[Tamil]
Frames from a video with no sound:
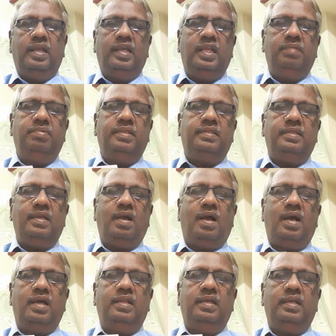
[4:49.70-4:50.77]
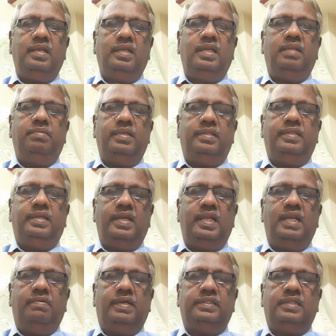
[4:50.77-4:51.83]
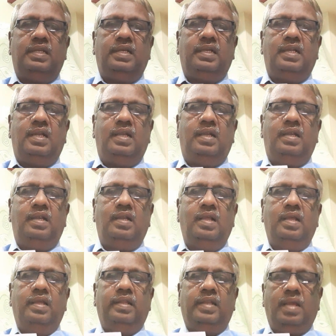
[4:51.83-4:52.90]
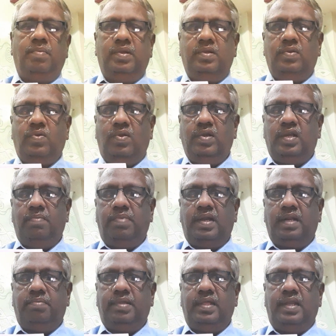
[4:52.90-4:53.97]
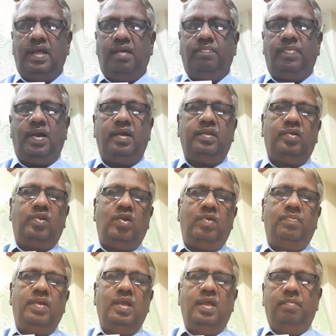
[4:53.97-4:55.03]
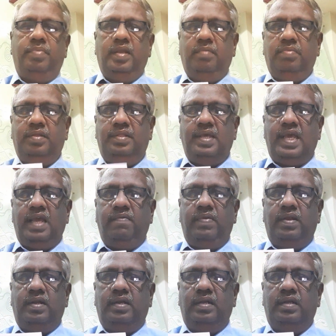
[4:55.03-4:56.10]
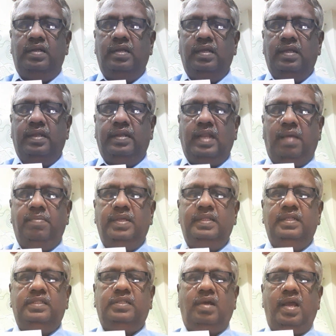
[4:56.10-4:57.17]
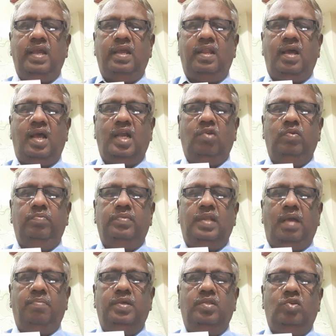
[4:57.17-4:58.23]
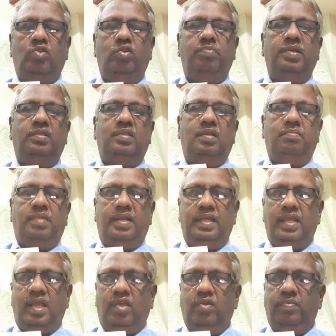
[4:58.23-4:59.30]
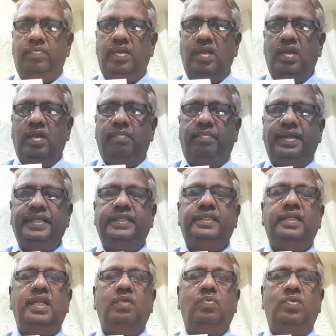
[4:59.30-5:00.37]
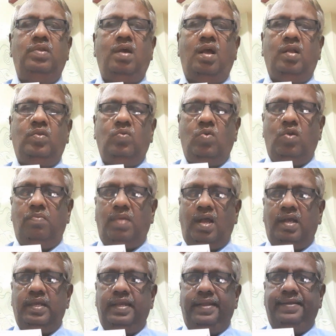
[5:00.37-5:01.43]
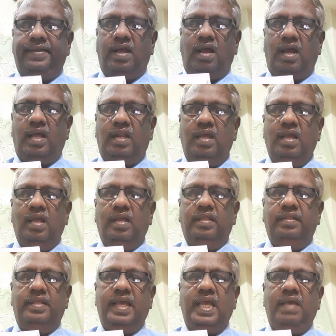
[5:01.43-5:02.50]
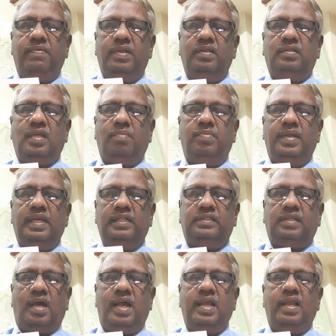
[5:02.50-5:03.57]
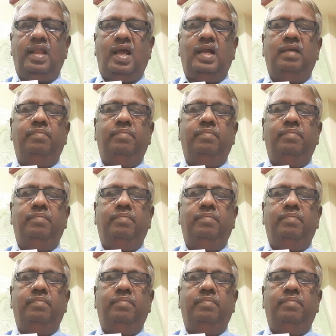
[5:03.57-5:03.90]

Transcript: இருபத்தி ஆறு இருபத்தி ஏழு வசனங்கள் நமக்கு கொடுக்கப்பட்டிருப்பதை நாம் பார்க்கிறோம் பின்பு தேவன் நமது சாயலாகவும் நமது ரூபத்தின்படியையும் மனுஷனை உண்டாக்குவோமாக என்றார் தேவன் தம்முடைய சாயலாக